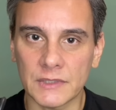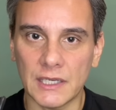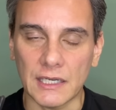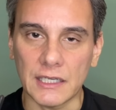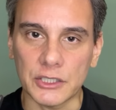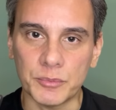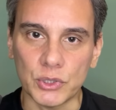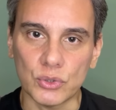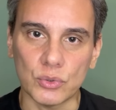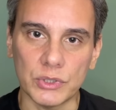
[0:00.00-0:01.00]
Aquelas
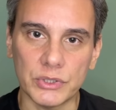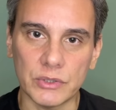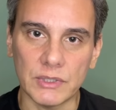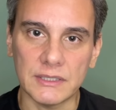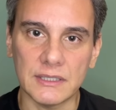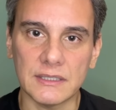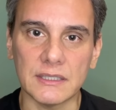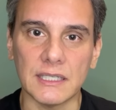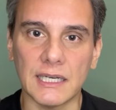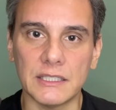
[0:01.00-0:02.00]
pessoas tinham
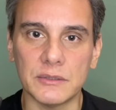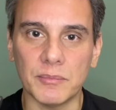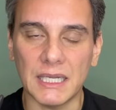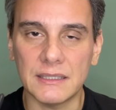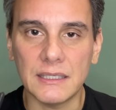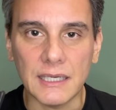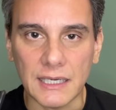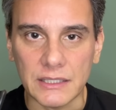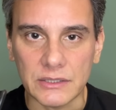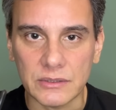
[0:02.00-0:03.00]
necessidades
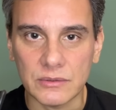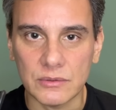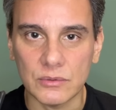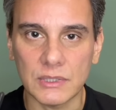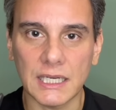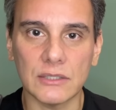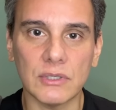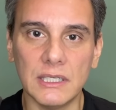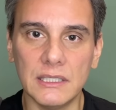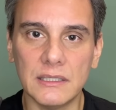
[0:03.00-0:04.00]
materiais. No caso
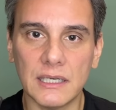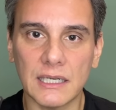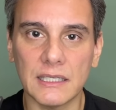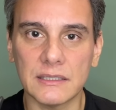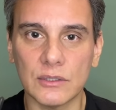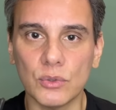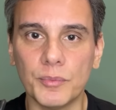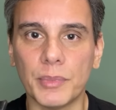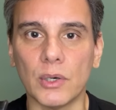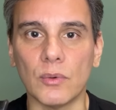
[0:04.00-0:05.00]
ali, a questão do
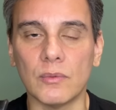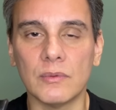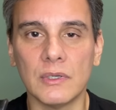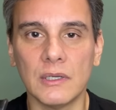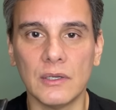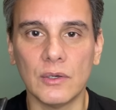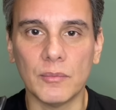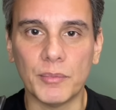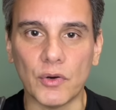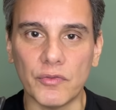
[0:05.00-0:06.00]
pão.
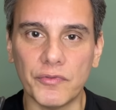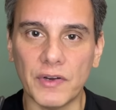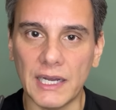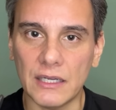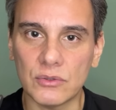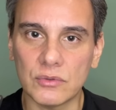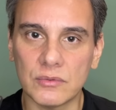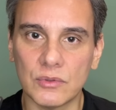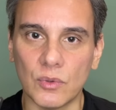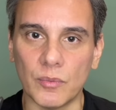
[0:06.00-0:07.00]
Pão farto
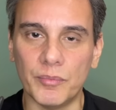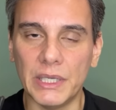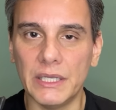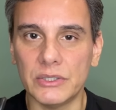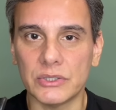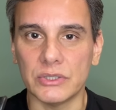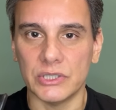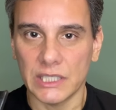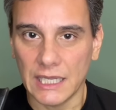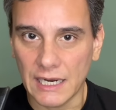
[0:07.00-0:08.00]
com peixe,
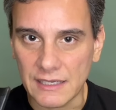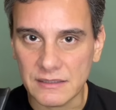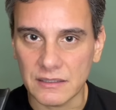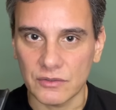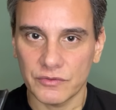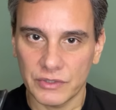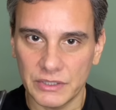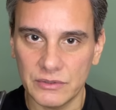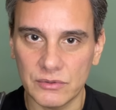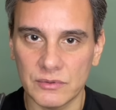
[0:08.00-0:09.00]
de graça, não foi
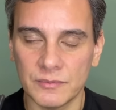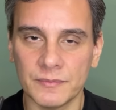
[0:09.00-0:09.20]
isso?